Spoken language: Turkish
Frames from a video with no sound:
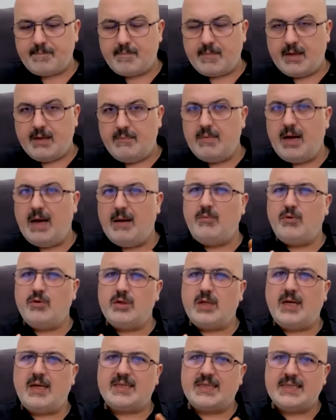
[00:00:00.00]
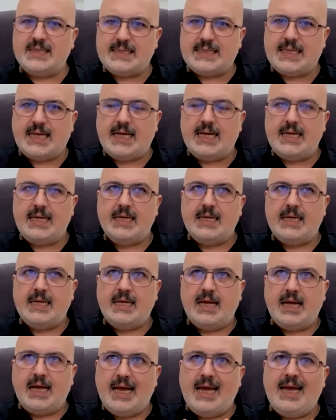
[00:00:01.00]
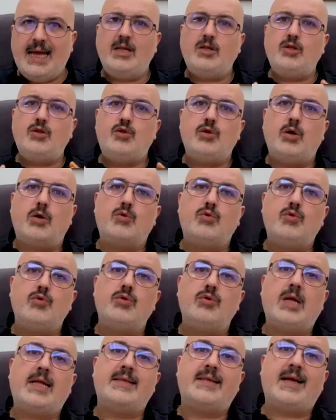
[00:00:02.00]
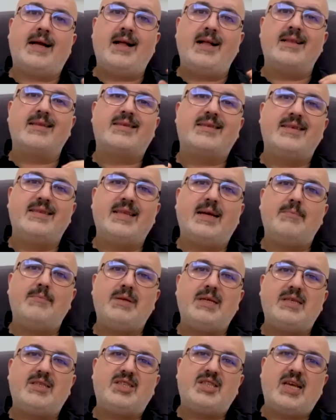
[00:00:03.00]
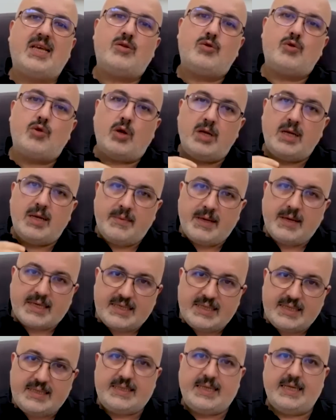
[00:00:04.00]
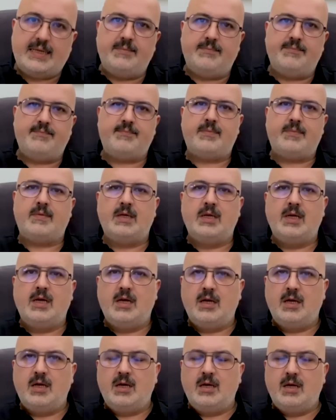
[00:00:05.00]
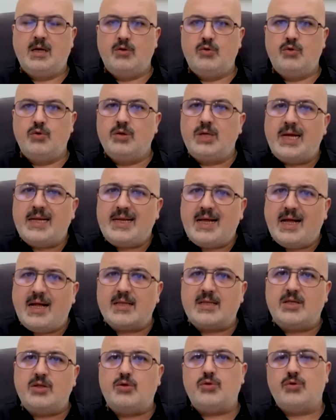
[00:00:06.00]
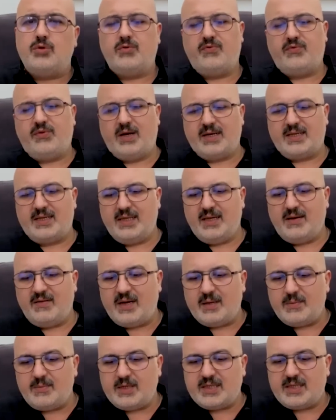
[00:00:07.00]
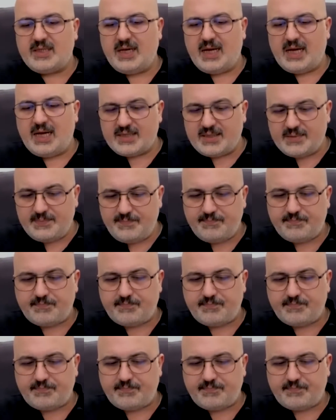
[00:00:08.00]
ben burada aslında en çok Yunan halkına bir şey söylemek isterim. Yunan halkı şunun farkına varması lazım.